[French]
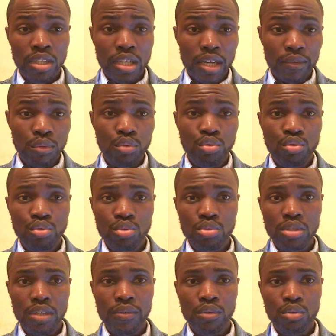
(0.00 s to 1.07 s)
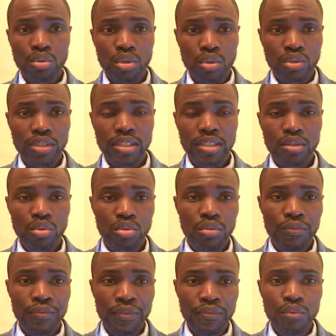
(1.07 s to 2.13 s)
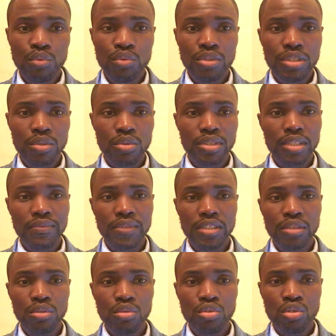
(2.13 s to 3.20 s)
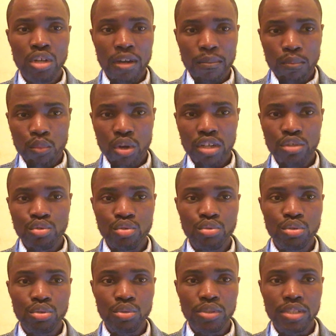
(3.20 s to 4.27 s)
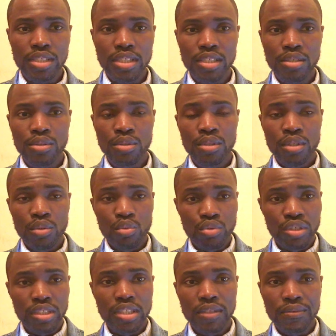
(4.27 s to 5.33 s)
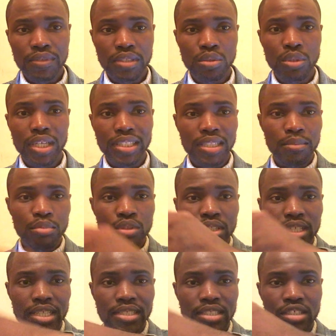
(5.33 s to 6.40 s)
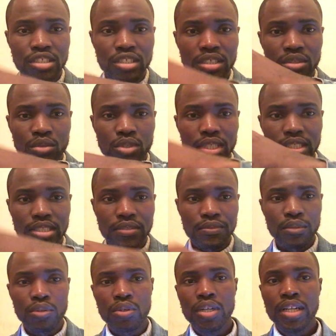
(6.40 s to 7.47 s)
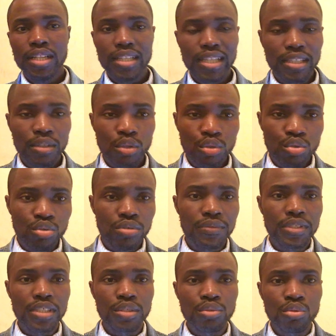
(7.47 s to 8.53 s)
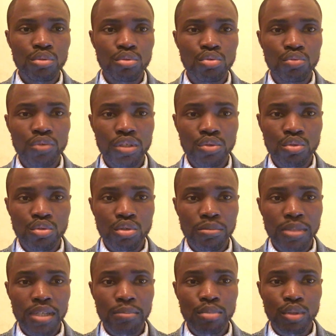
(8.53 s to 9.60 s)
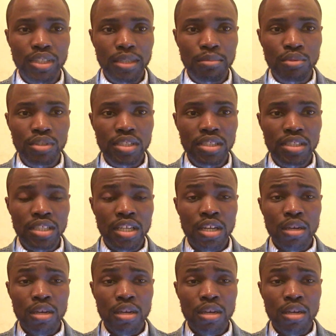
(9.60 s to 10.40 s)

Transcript: Avant toute chose, avant de rentrer dans le vif du sujet de cette vidéo, moi je te conseille ou je t'invite à t'abonner à cette chaîne en activant la cloche de notification que tu vois juste en bas pour t'abonner,